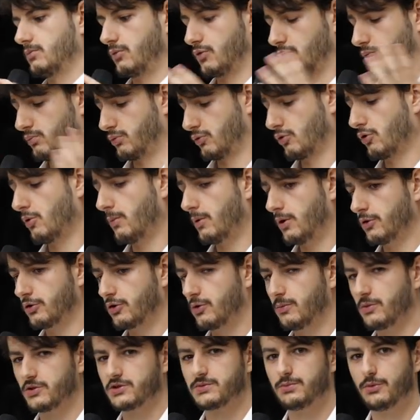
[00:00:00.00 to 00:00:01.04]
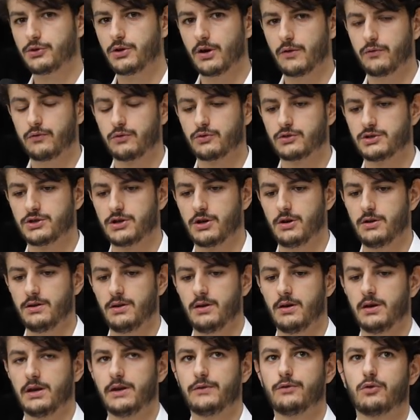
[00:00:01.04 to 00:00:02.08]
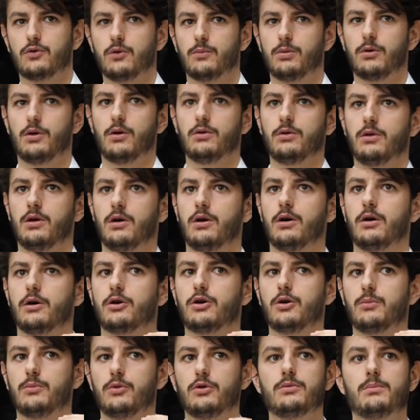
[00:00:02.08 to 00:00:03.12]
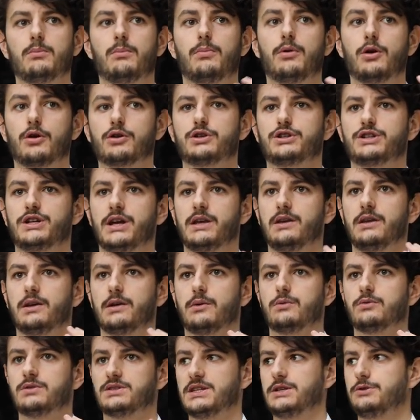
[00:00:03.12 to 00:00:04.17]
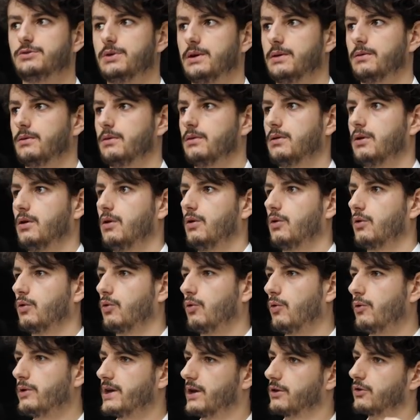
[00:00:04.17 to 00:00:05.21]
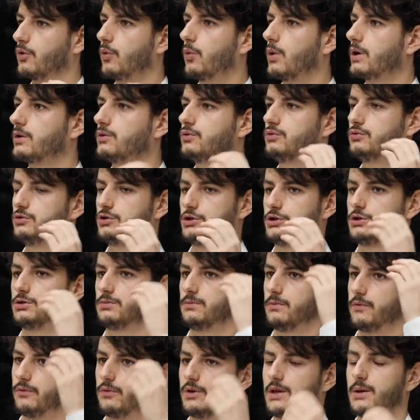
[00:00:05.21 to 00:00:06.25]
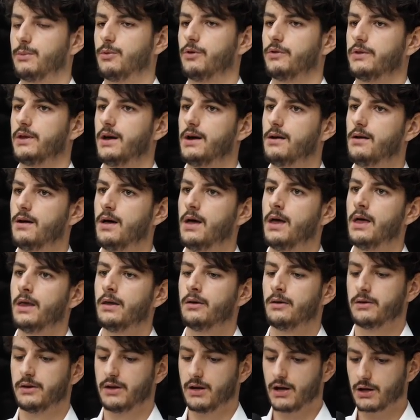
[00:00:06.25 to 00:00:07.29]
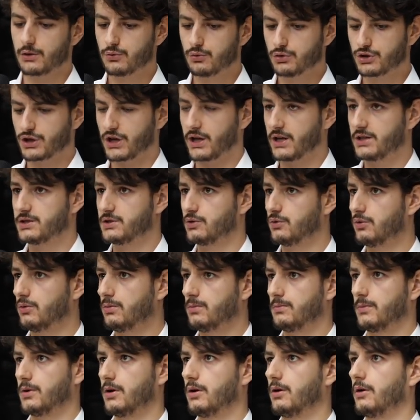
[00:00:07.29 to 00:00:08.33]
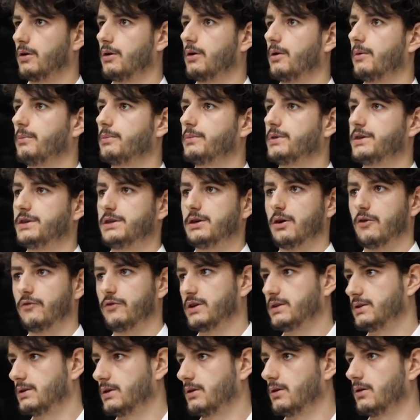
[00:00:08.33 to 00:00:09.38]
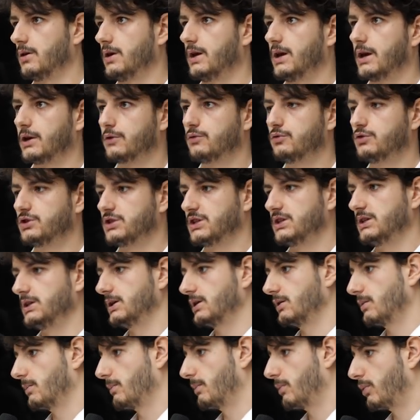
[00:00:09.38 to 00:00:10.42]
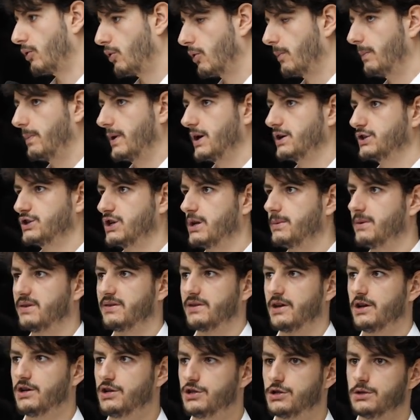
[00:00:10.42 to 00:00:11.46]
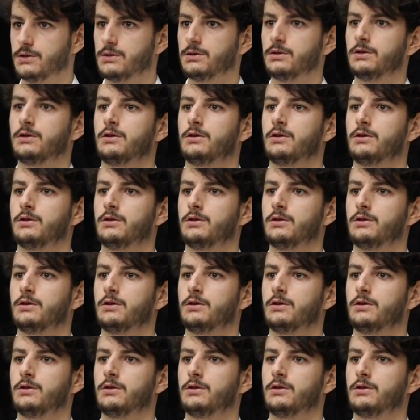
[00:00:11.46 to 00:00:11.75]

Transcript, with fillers: Bon, pour comprendre comment ce moteur fonctionne, il faut comprendre euh, comment une blockchain est constituée. En gros, il y a trois couches fondamentales. Il y a la couche réseau, euh, qui en fait euh, est la couche qui propage les messages.